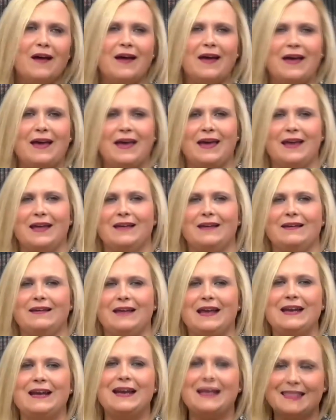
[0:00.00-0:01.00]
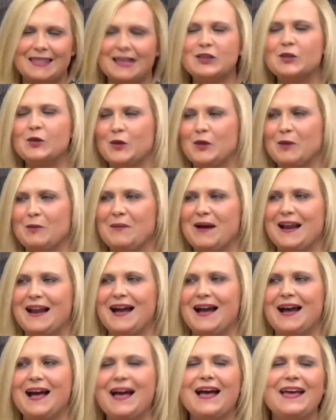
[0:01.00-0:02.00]
eh, en el centro de
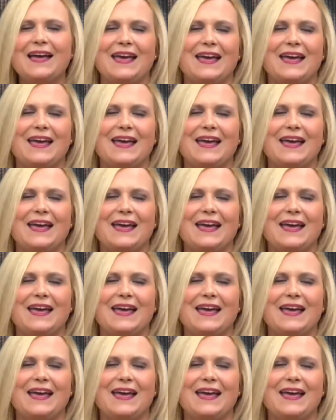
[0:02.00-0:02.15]
Málaga.